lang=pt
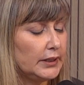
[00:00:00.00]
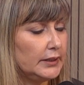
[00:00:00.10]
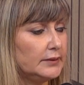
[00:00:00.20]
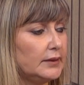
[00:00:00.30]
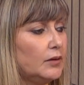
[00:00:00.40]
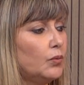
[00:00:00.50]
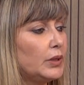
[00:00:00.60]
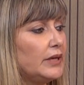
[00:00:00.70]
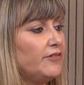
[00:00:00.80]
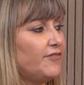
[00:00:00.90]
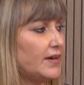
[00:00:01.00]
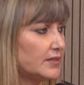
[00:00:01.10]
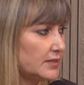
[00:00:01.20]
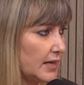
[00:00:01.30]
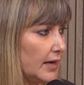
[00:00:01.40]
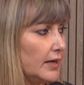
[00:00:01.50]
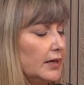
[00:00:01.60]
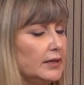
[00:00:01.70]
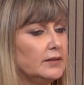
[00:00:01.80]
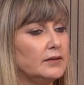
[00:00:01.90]
Então, o que fazer?
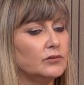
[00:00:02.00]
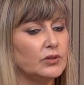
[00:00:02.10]
Então,